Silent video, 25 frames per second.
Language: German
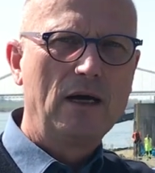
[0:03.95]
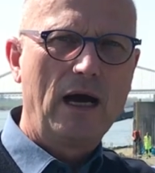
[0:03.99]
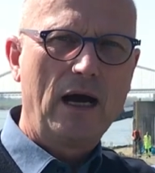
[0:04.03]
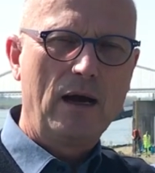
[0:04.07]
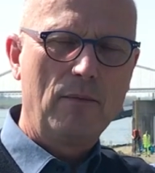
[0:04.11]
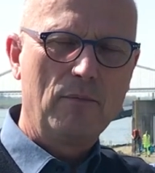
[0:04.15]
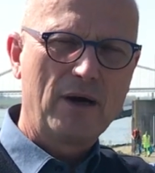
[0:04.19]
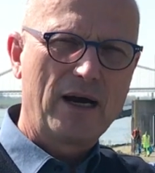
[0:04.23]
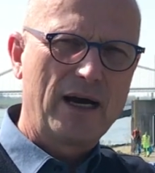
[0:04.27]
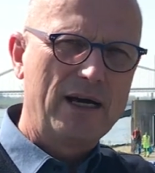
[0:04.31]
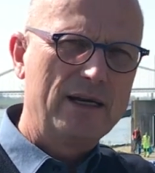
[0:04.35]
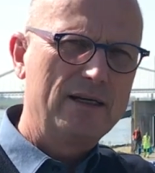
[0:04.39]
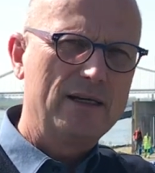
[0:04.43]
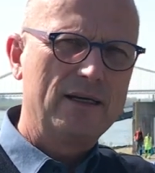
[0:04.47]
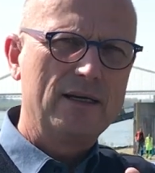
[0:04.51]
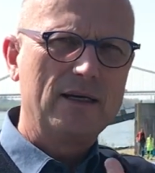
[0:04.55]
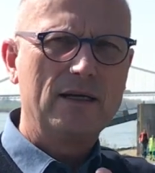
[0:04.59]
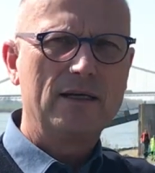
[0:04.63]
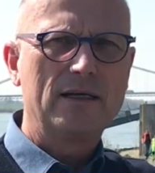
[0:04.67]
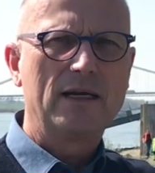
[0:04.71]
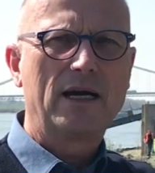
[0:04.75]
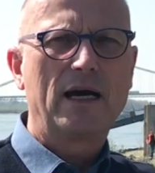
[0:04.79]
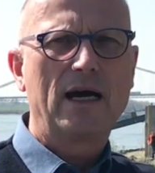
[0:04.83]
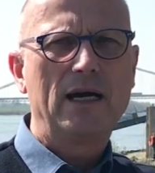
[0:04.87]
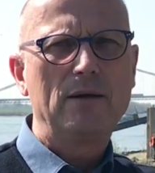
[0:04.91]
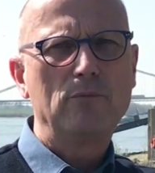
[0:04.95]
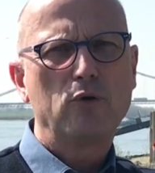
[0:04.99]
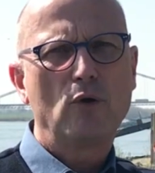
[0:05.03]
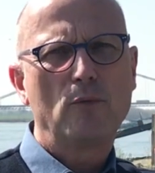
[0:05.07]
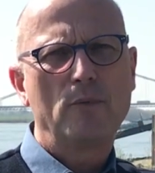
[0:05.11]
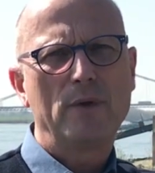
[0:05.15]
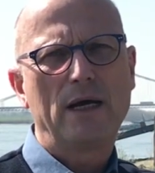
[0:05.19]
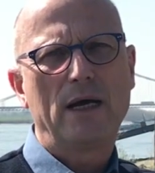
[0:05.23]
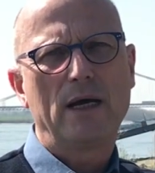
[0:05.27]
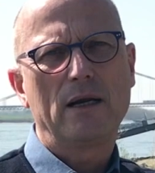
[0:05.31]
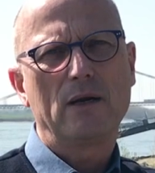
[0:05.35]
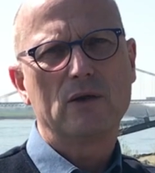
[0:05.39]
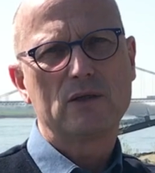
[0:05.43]
am Rande der, der
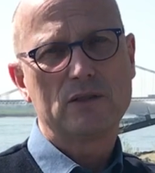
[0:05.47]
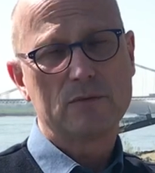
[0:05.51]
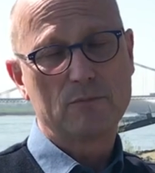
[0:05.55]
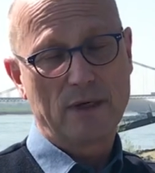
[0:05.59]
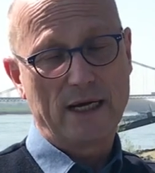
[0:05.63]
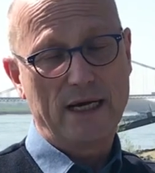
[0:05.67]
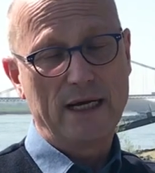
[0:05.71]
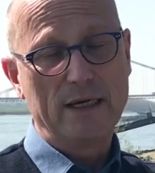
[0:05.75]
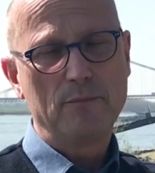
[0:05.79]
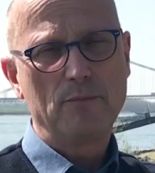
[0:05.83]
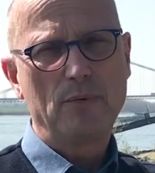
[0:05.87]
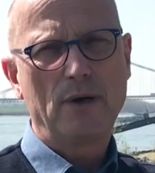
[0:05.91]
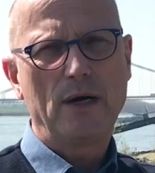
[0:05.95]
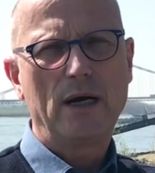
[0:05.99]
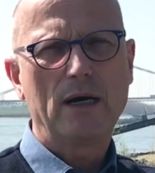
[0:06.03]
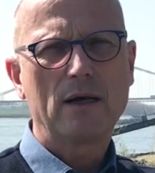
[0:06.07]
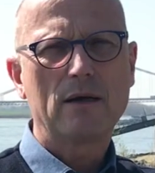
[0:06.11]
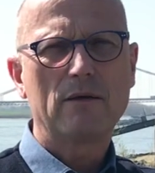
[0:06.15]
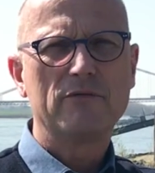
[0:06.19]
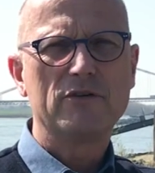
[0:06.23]
Rheinpromenade aus dem Rheinpark.